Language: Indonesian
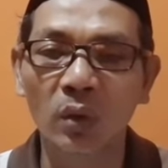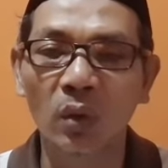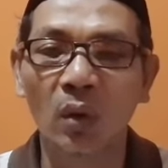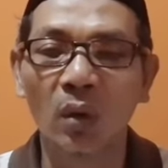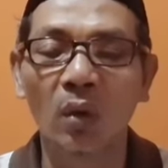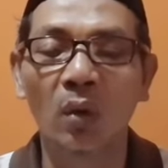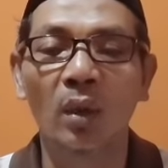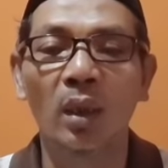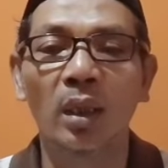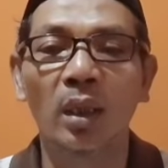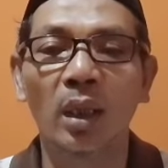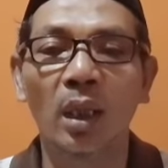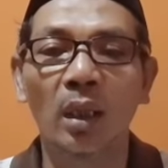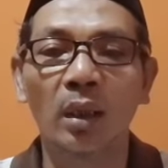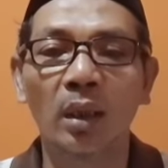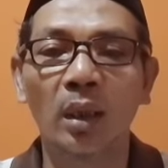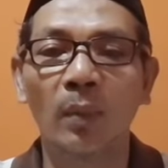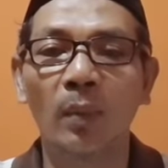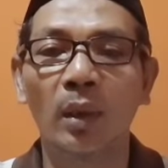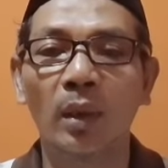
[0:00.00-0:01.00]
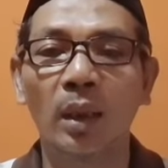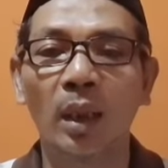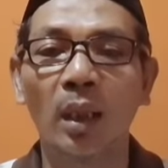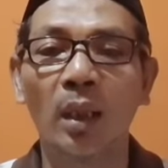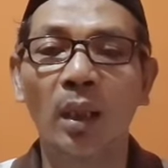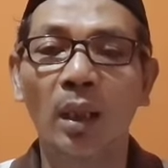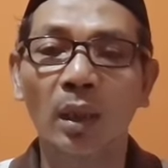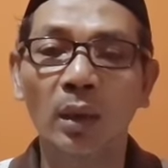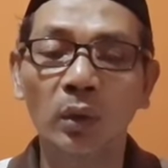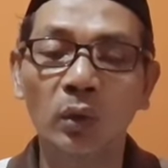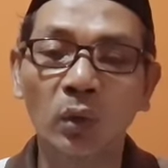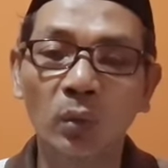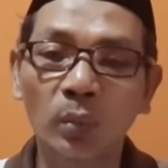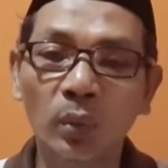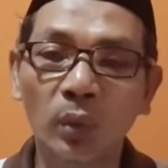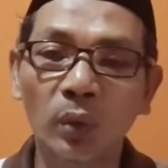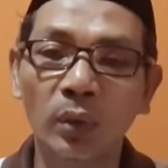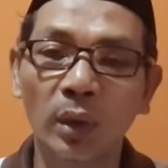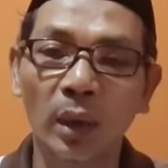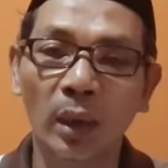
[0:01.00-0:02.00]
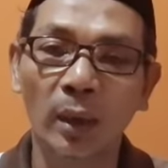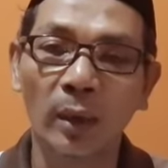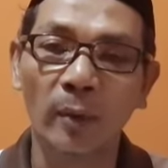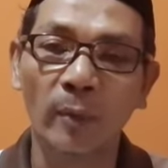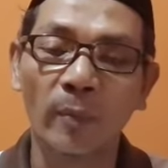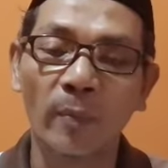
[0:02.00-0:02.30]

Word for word: corona yang ada pada tubuhnya.